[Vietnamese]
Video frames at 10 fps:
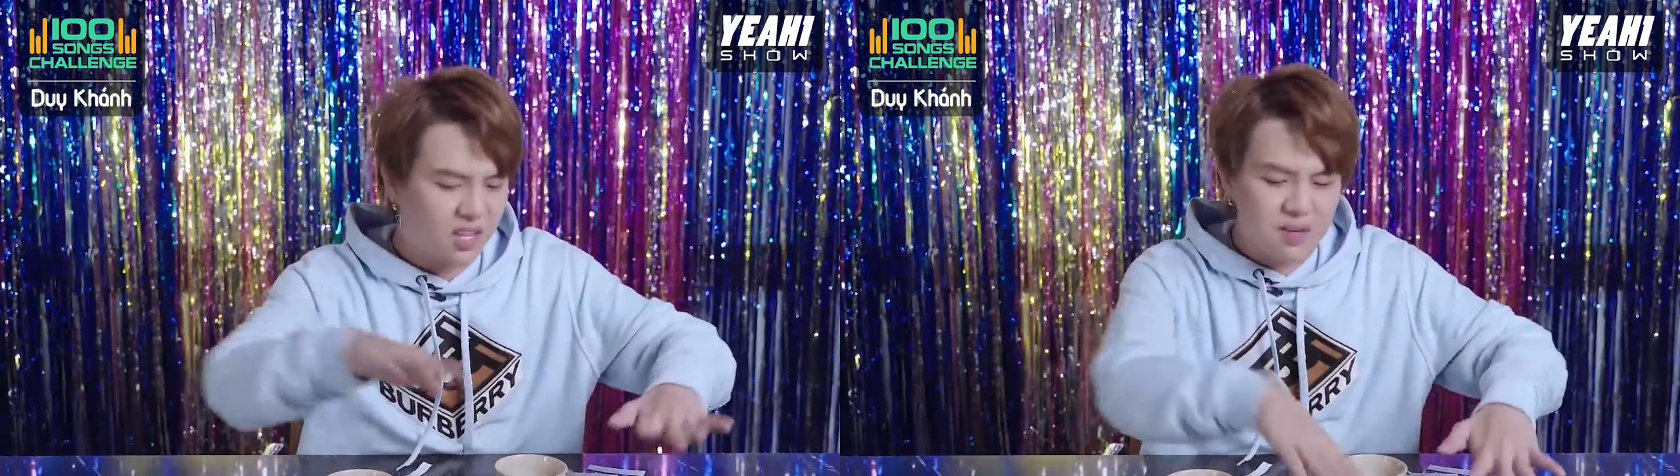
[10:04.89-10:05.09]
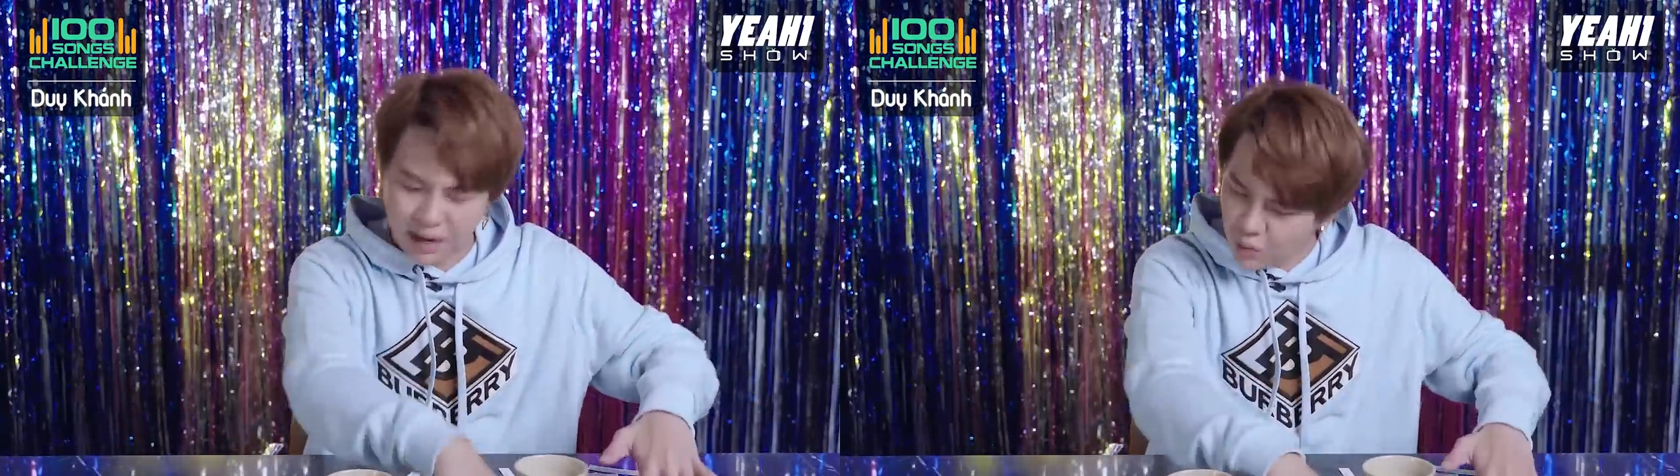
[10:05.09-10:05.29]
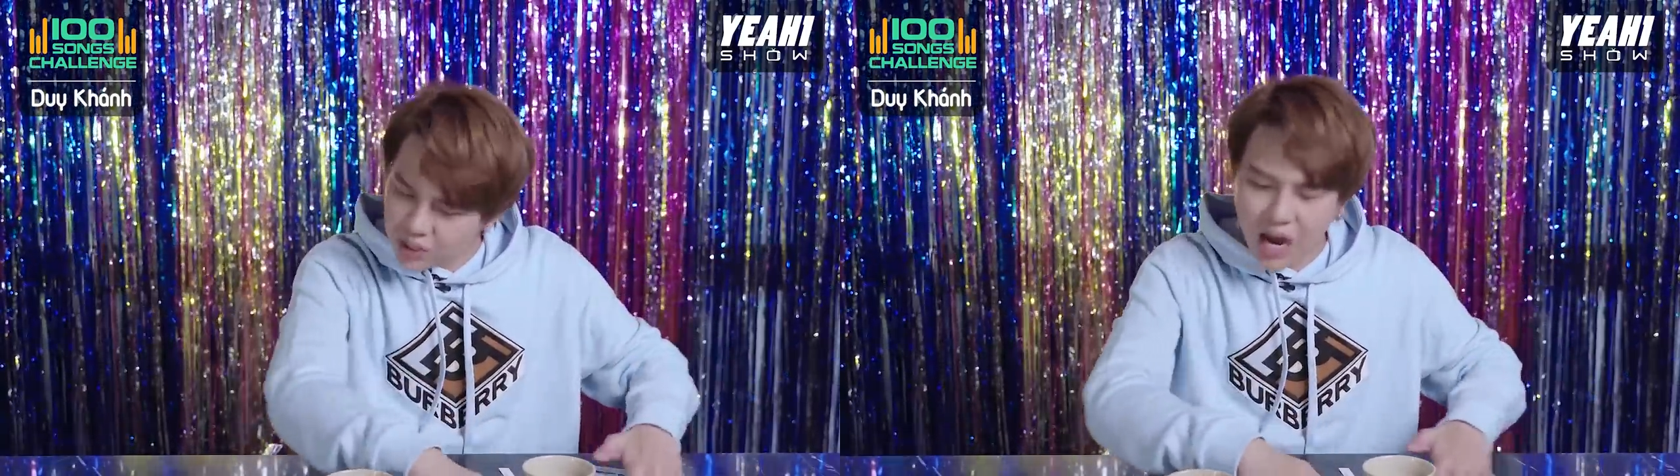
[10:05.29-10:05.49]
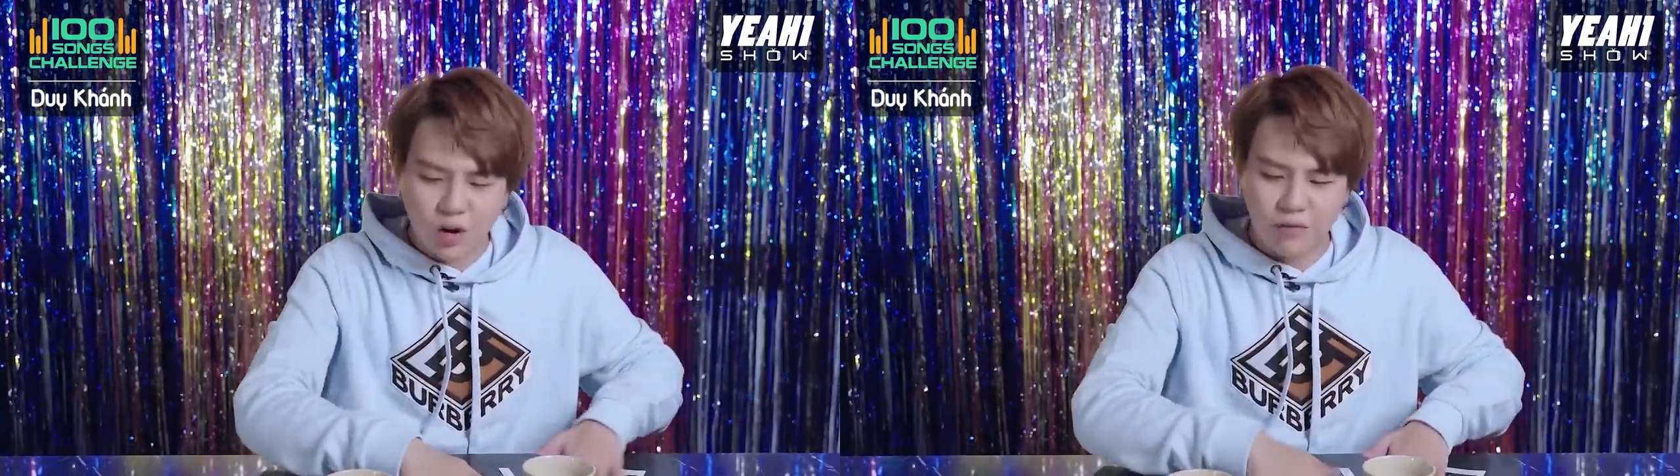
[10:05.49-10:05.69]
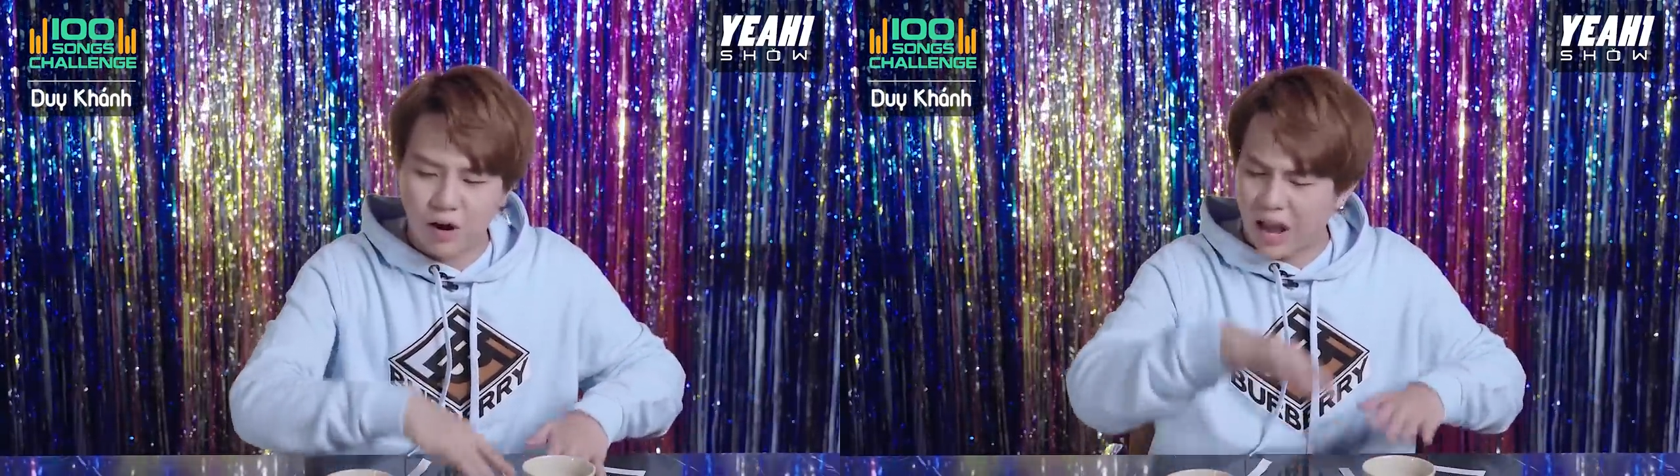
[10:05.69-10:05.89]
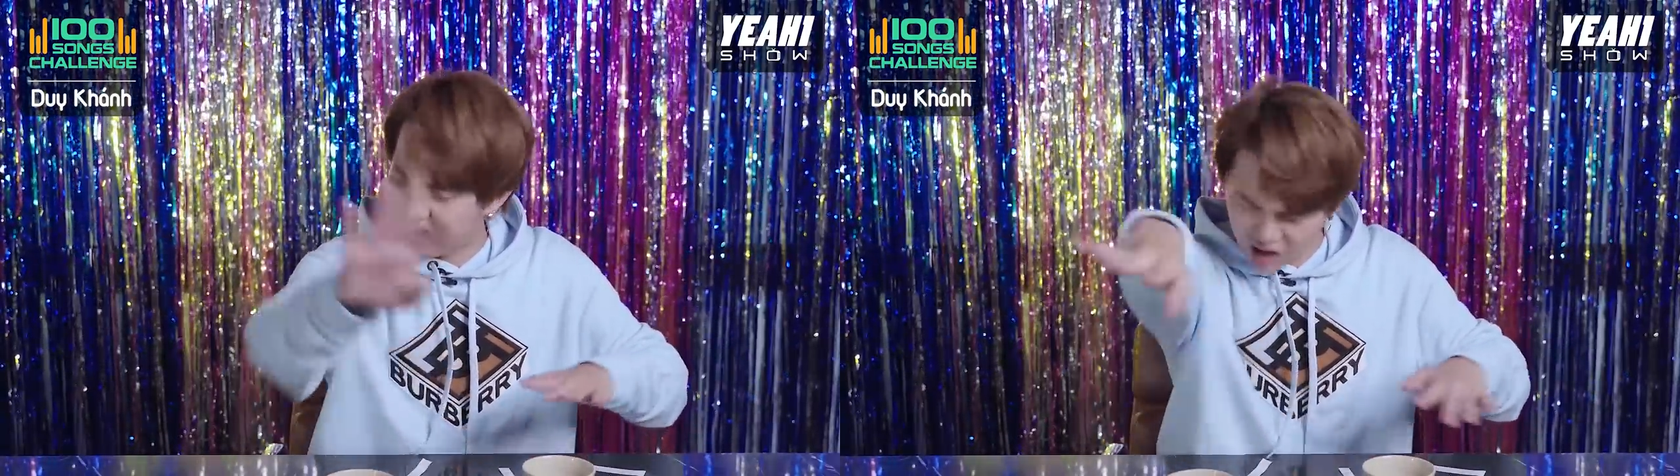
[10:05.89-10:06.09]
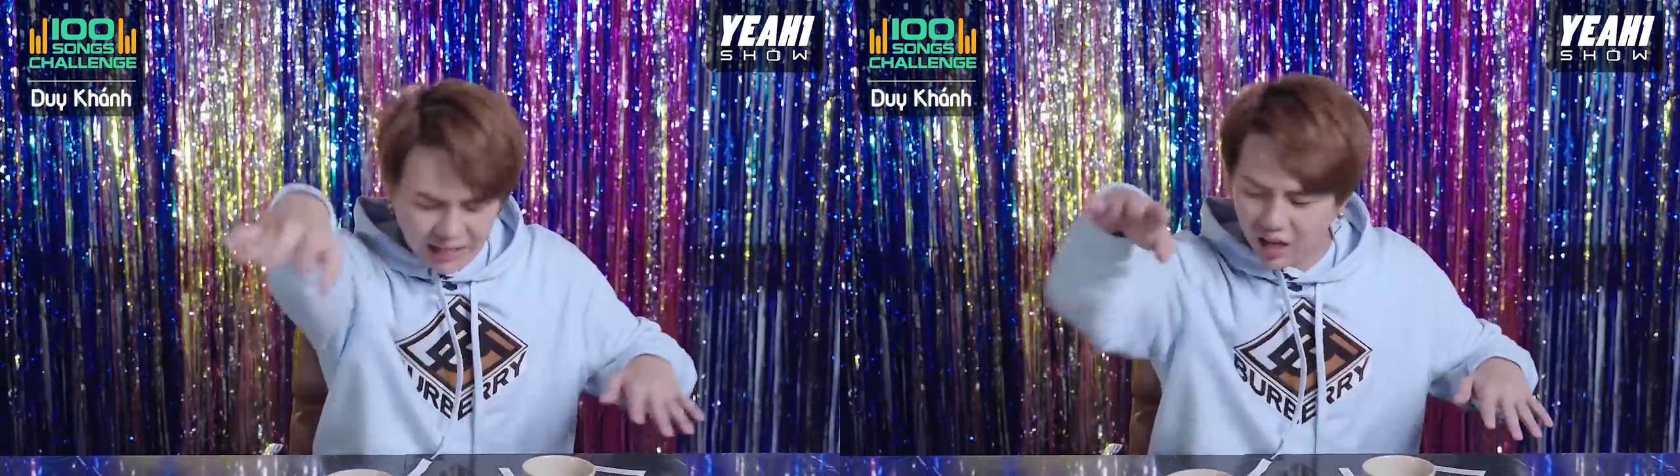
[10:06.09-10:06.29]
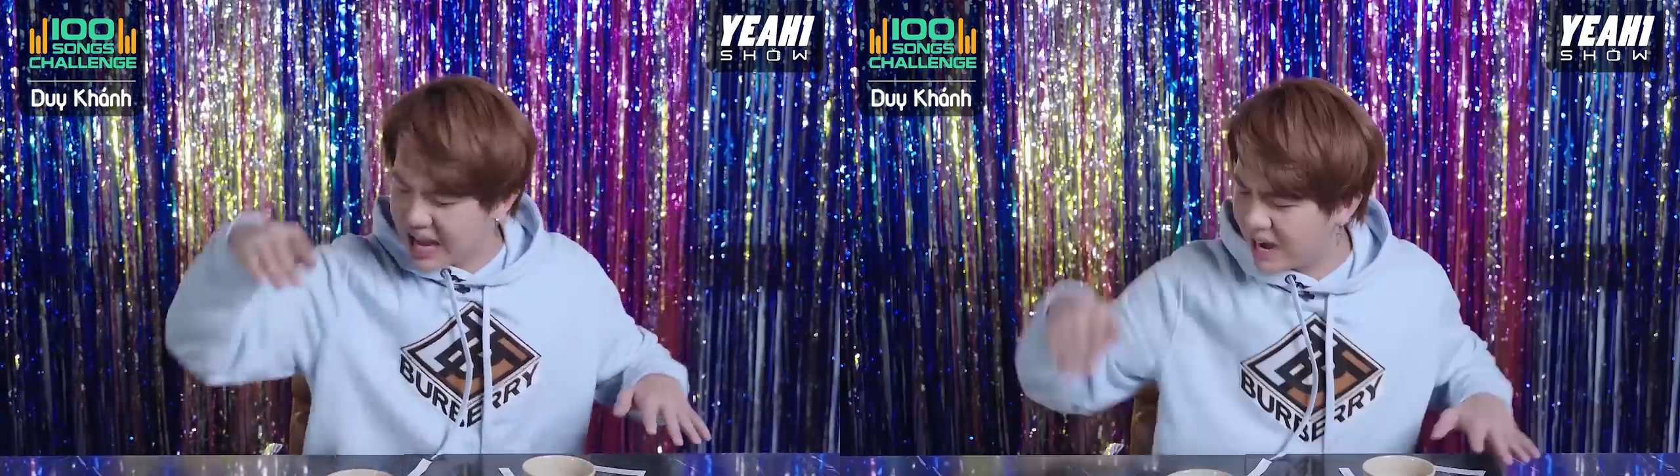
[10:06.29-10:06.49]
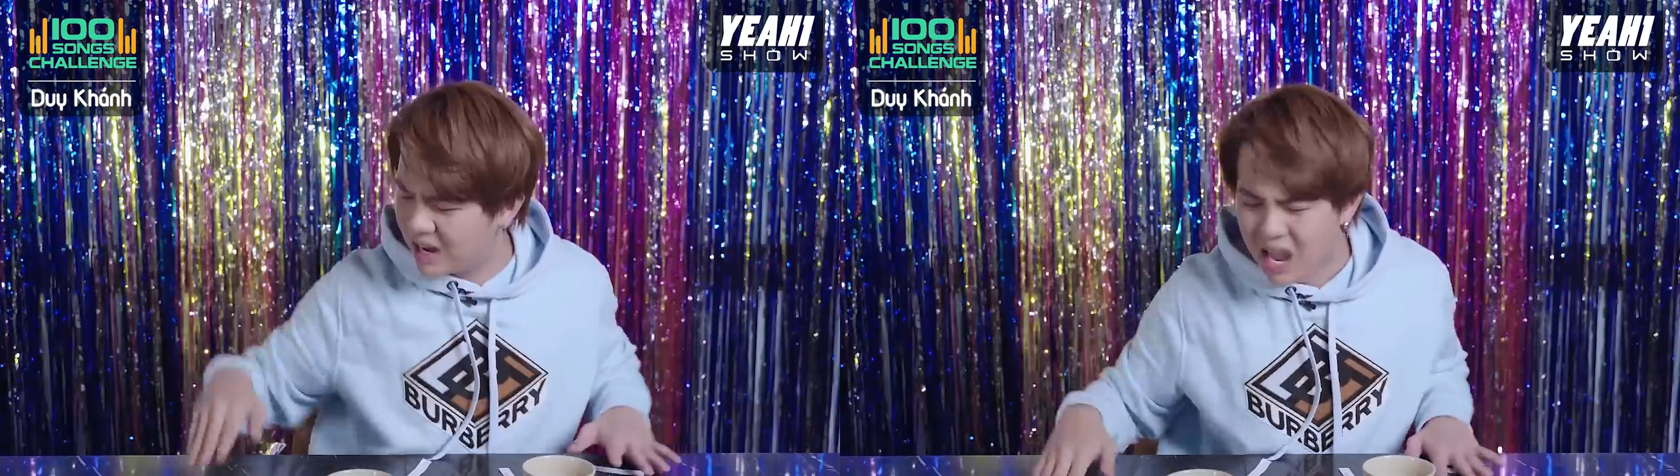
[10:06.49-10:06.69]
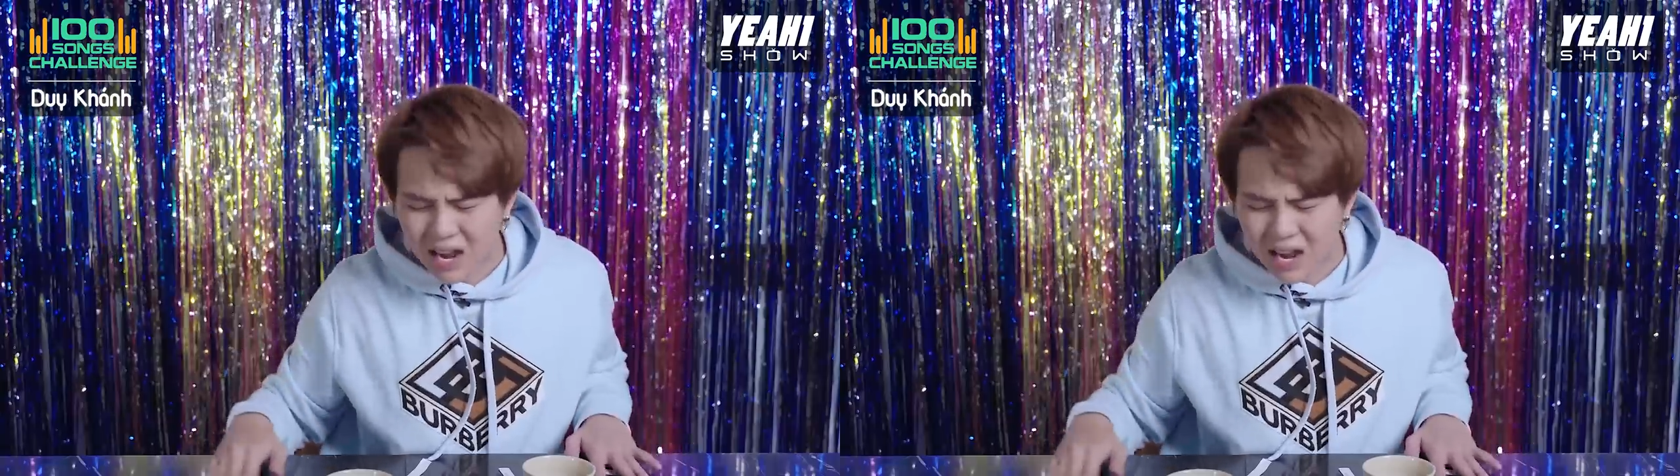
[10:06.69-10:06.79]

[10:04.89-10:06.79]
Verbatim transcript: nhưng mà khánh muốn chơi đi có phần còn lại cho khánh thời gian đi